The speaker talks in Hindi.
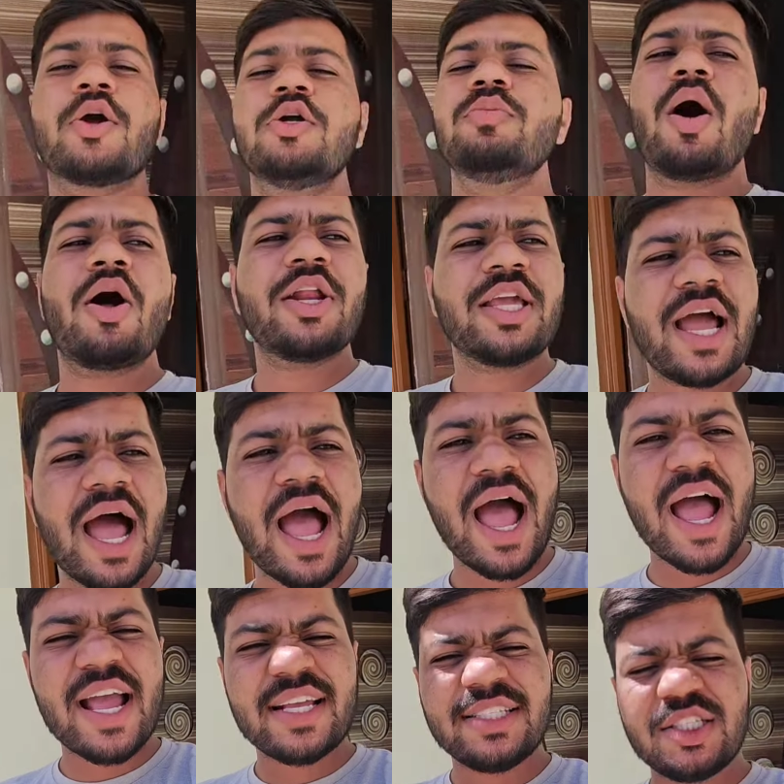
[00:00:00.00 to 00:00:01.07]
गुड मॉर्निंग
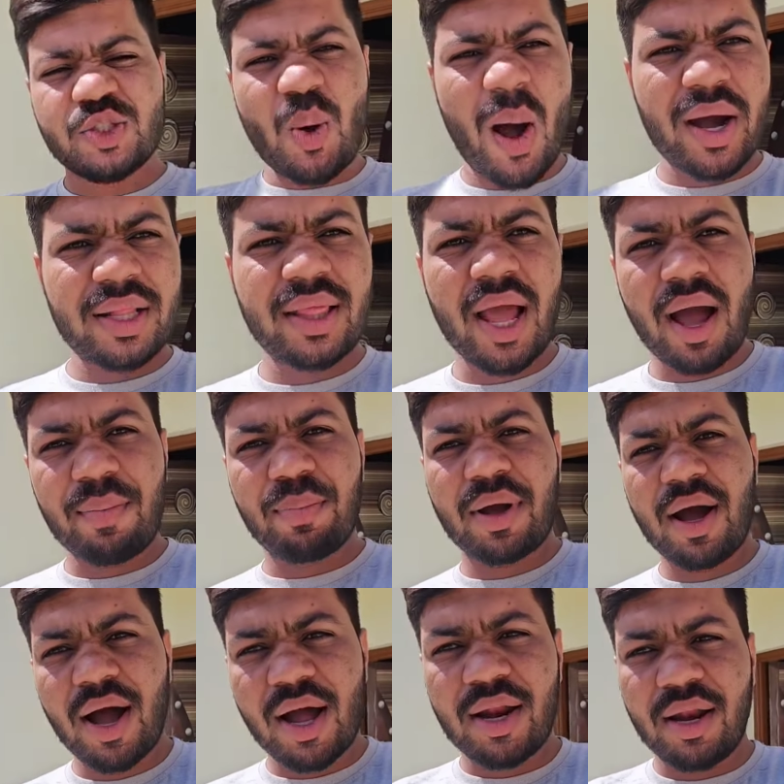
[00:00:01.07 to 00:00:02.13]
गाइस स्वागत है
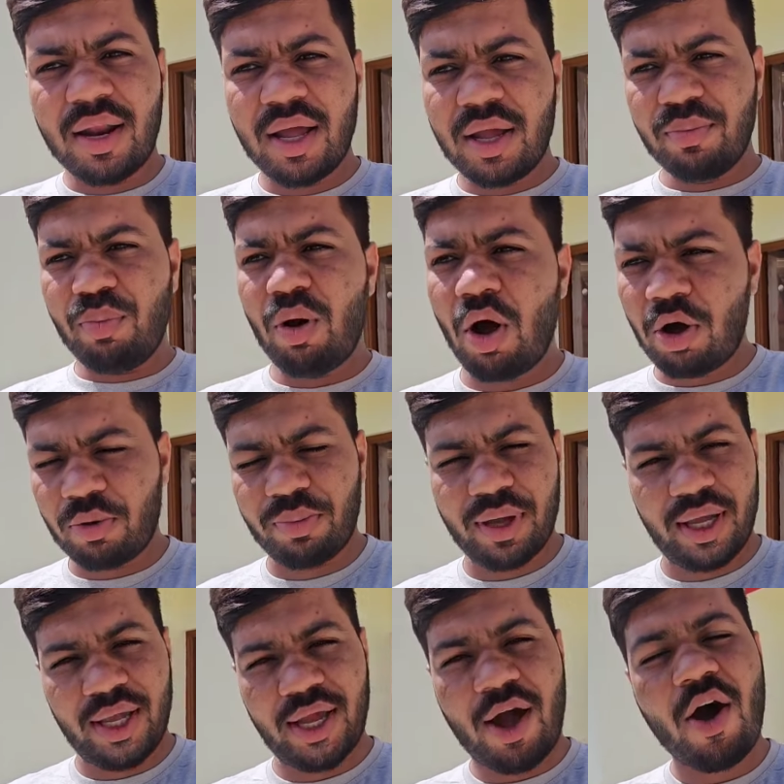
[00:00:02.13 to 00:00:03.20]
आपका नए ब्लॉग
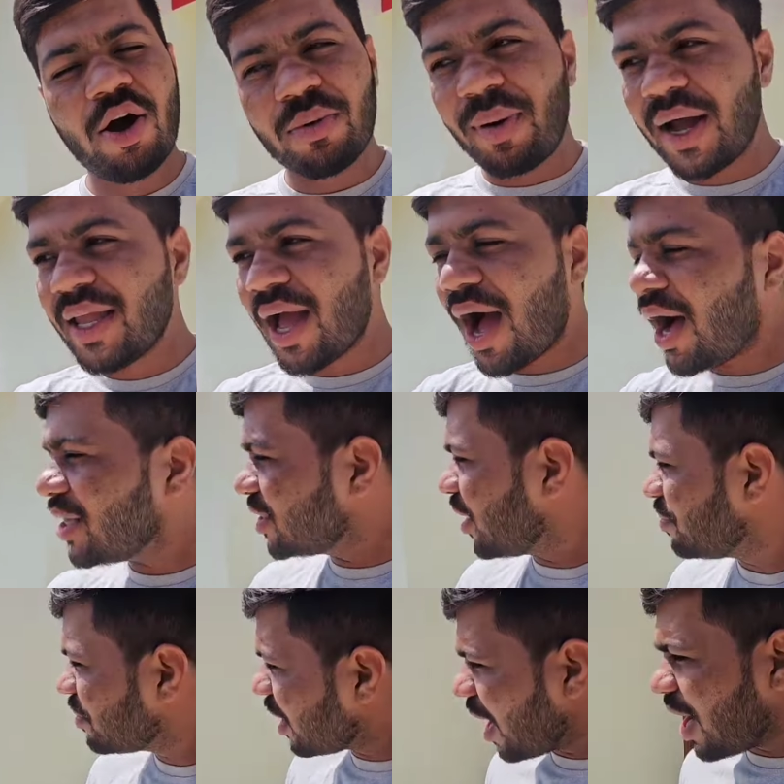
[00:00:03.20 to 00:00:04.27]
में और भाई आज
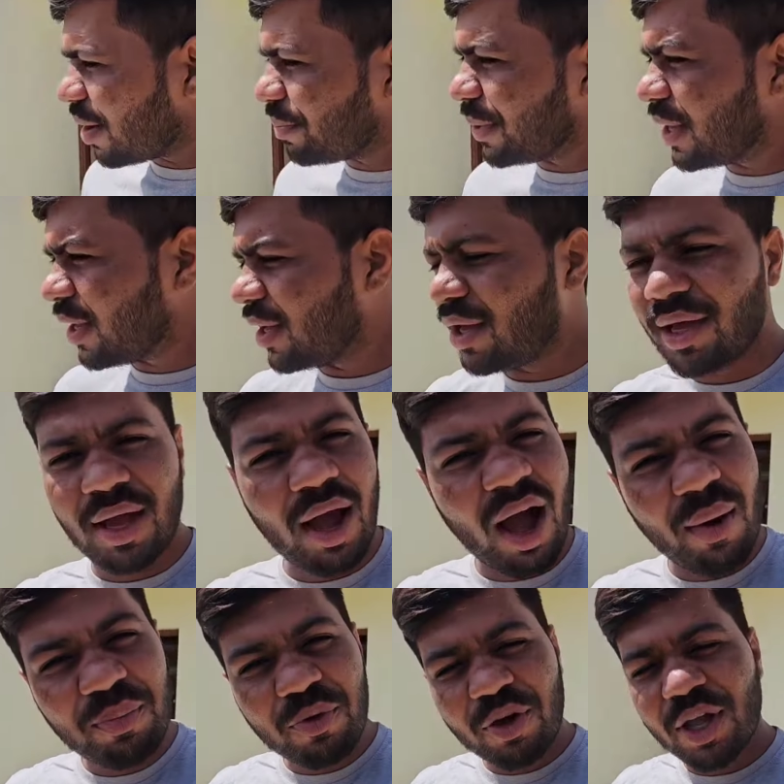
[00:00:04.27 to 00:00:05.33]
हम कहाँ पे हैं
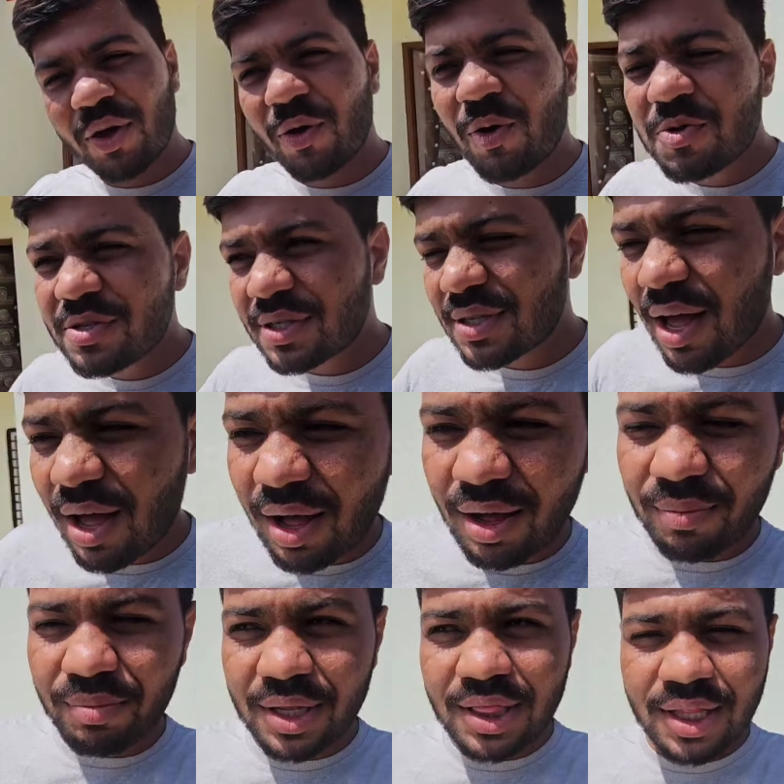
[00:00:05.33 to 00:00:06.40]
आपको एक कौन सा
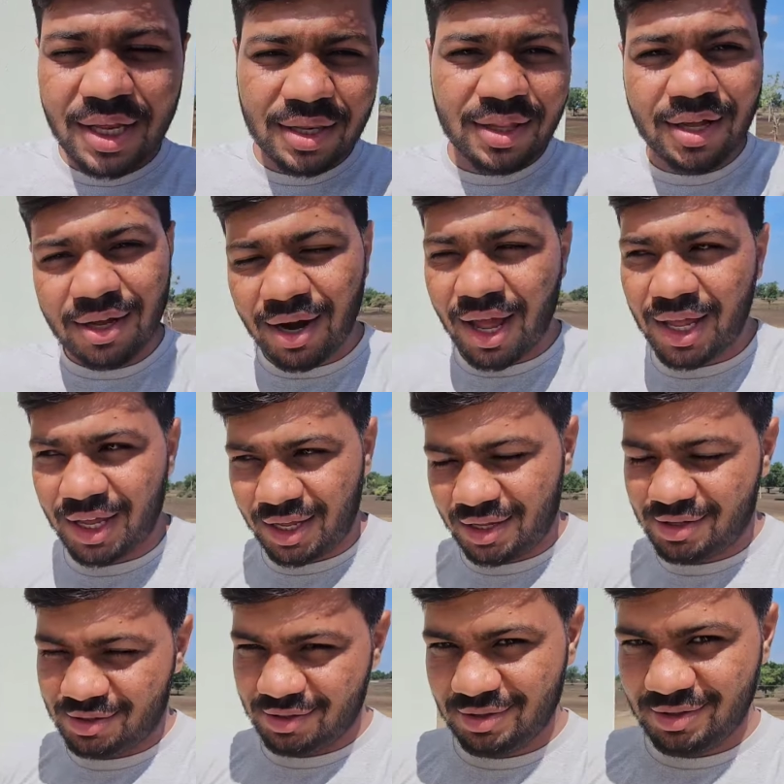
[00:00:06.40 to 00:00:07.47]
मंदिर दिख रहा है
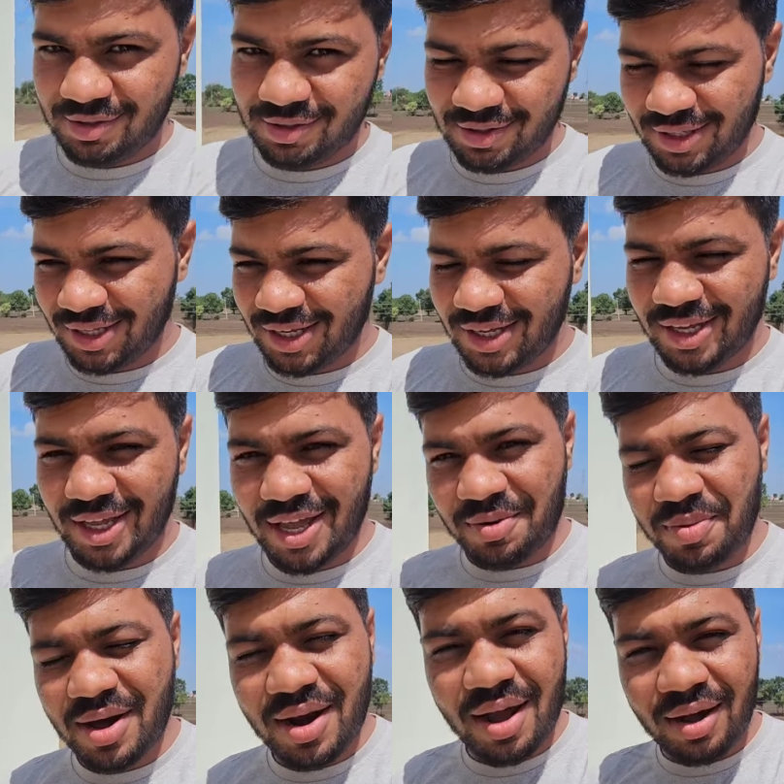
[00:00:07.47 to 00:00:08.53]
ये
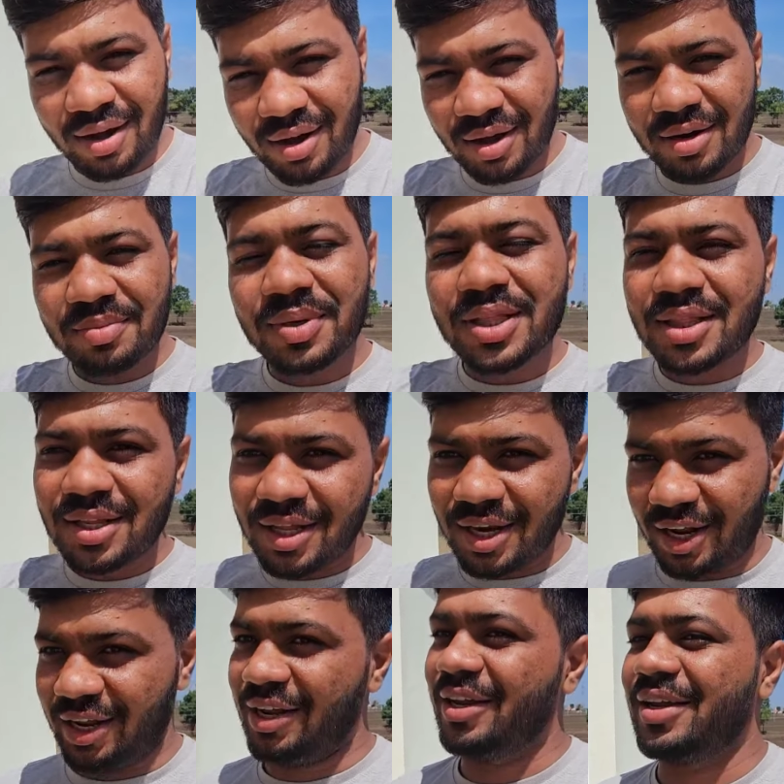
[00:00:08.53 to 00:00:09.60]
हमारा घर
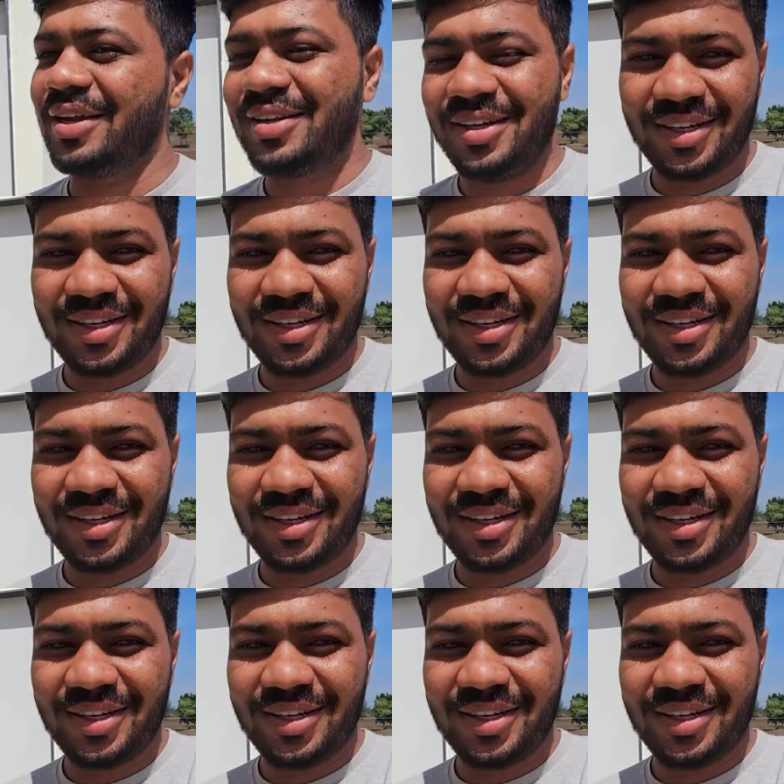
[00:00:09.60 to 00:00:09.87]
मंदिर है